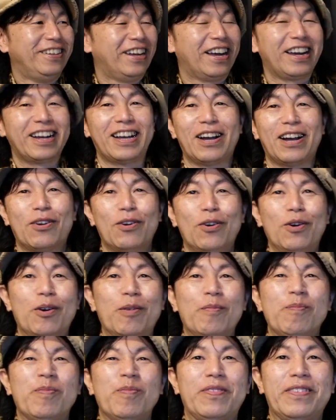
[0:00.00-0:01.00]
なんかこ
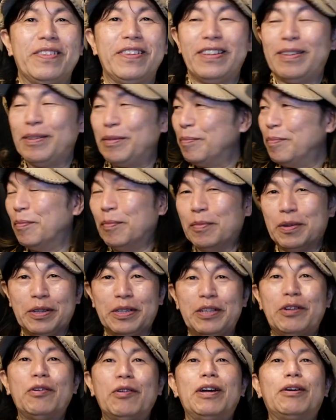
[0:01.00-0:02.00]
う
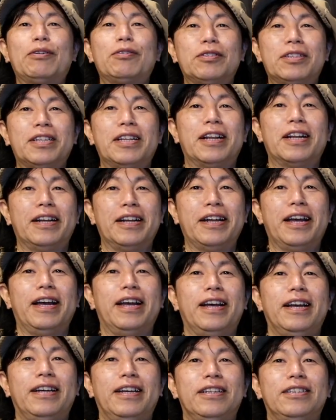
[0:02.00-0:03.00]
いろんなことしてたらね
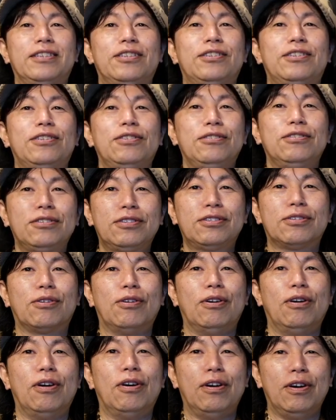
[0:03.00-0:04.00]
スルッと
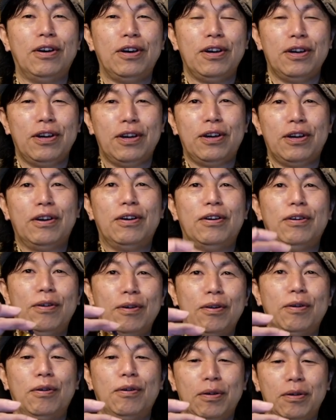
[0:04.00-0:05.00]
こ
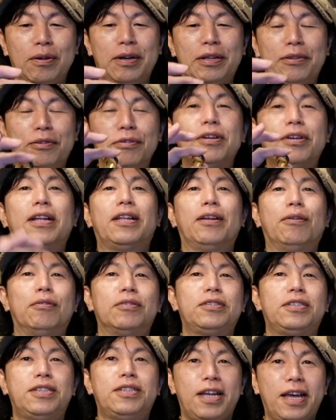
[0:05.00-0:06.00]
う抜けて
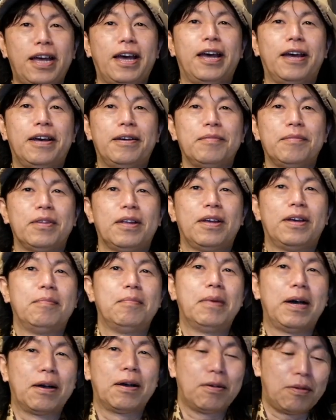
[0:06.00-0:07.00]
落ちて
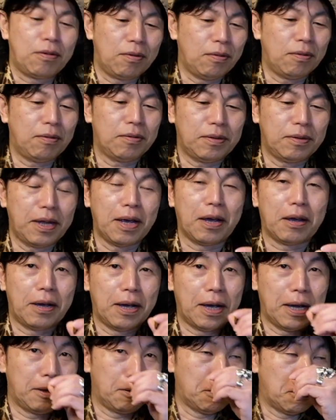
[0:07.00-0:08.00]
まあね
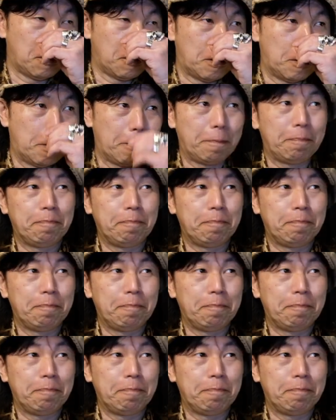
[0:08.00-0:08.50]
あの